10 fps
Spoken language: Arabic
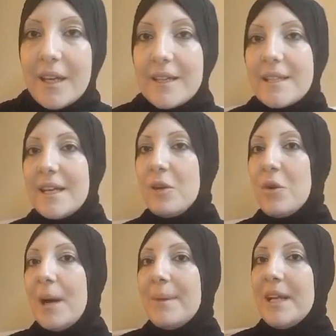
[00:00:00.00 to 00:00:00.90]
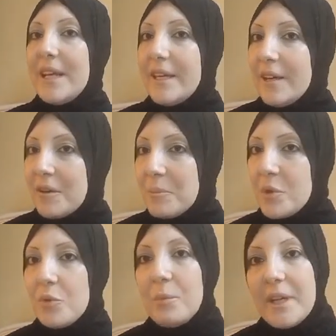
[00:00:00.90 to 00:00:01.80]
ازيكم عاملين ايه يا رب
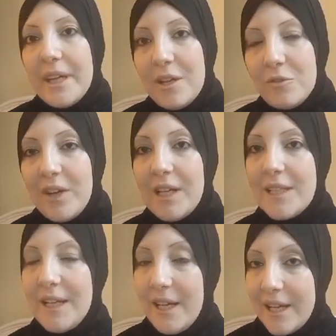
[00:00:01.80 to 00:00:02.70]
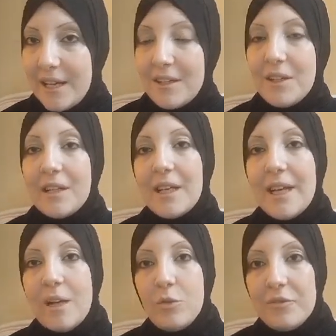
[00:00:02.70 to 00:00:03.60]
تكونوا بخير وفي احسن حال النهارده
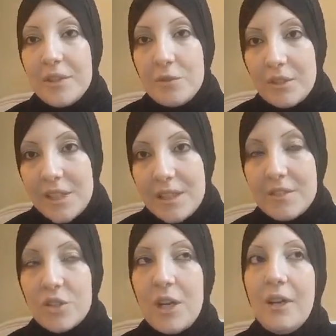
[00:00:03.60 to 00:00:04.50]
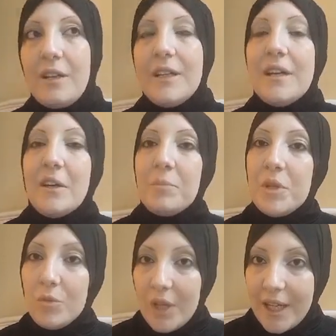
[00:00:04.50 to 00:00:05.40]
جايه لكم فيديو جديد ان شاء الله كده يا رب
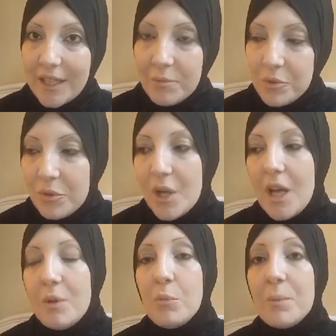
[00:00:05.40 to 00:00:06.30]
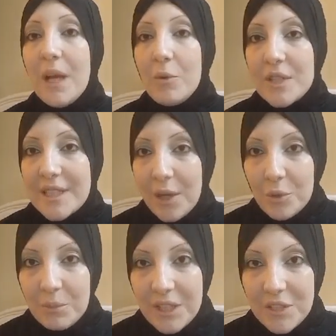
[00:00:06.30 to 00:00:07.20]
ينول اعجابكم المهم لو لسه
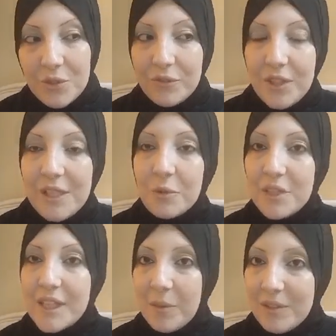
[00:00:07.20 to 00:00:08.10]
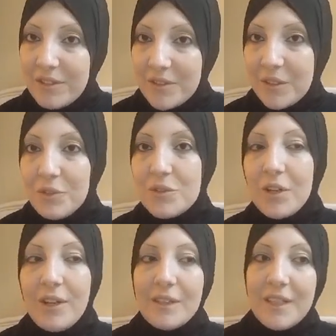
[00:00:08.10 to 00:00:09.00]
اول مره تشوفيني خدي جوله في القناه ان
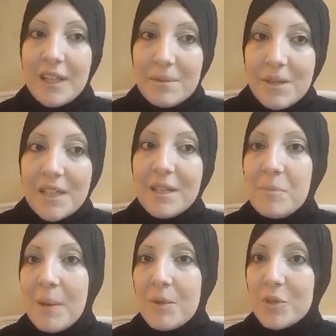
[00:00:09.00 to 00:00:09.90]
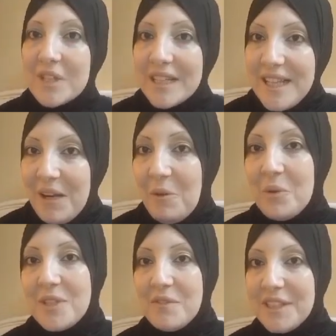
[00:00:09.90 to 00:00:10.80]
شاء الله تعجبك بعمل روتينات حلوه
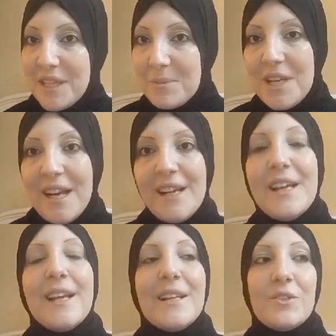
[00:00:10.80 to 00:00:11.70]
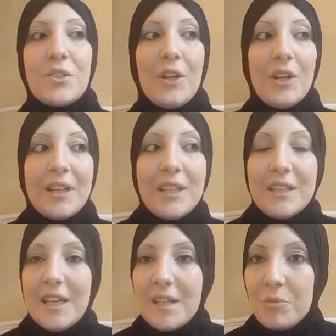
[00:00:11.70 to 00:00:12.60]
ووصفات جميله ان شاء الله كده
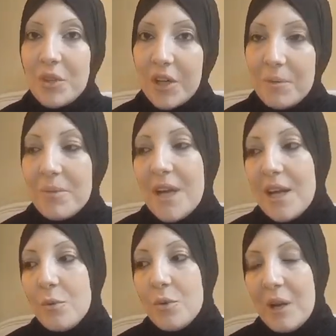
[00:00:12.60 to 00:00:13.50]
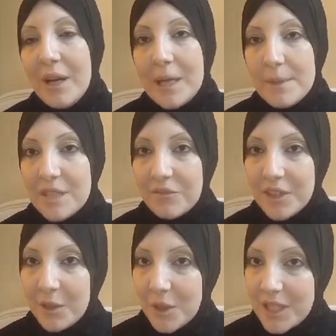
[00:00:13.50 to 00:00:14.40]
تعجبكم يا رب ولو عجبتك
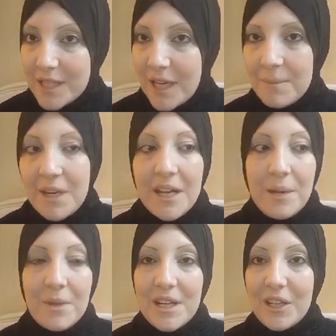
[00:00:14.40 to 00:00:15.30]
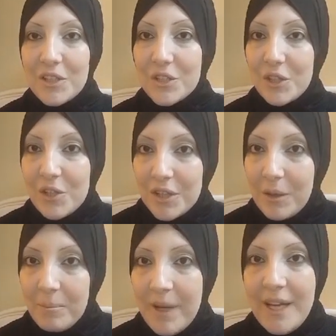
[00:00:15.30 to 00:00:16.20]
فضلا وليس امرا اعملي يلا اشتراك
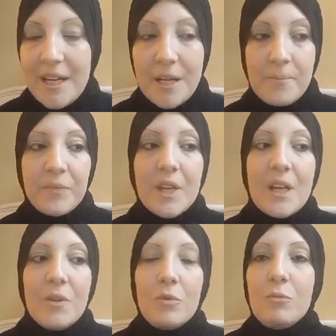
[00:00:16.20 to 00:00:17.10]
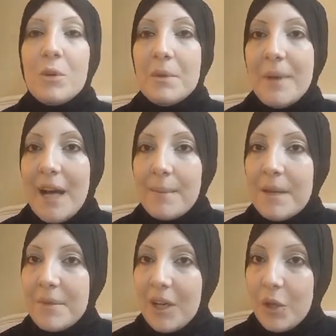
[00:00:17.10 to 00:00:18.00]
معانا والمهم بقى
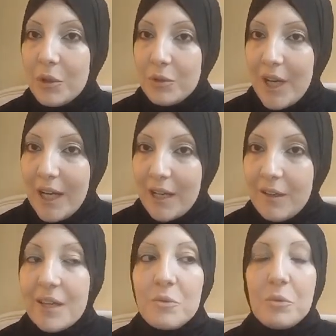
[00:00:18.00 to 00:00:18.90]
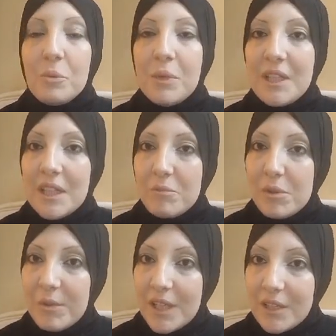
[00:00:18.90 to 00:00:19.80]
حبايبي يلا حطوا احلى لايك وكومنت
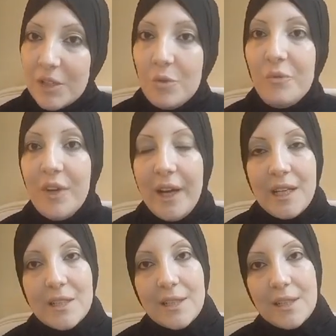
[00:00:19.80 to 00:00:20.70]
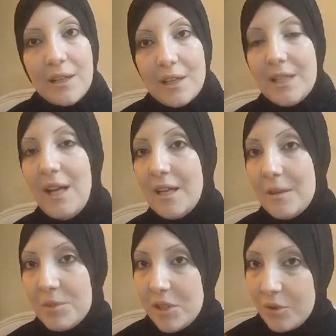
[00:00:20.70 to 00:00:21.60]
جميل من ايديكم وفعلوا زر الجرس على
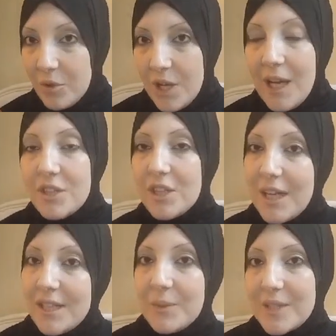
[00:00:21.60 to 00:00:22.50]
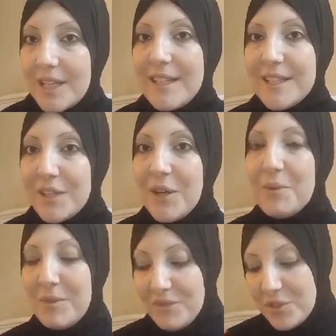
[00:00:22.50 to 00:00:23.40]
كلمه الكل عشان يوصلك اشعار
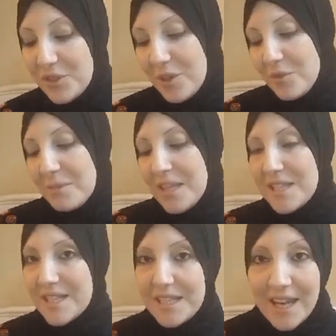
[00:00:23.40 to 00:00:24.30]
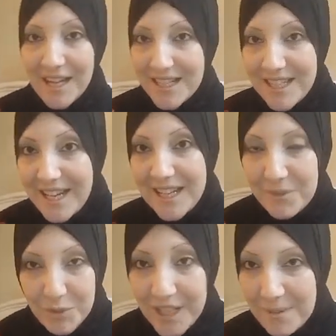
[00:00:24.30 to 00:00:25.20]
بالفيديو اول ما ينزل خلاص يا
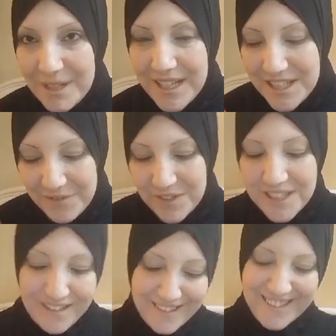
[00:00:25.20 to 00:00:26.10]
ناس مذيعه من ناي تي في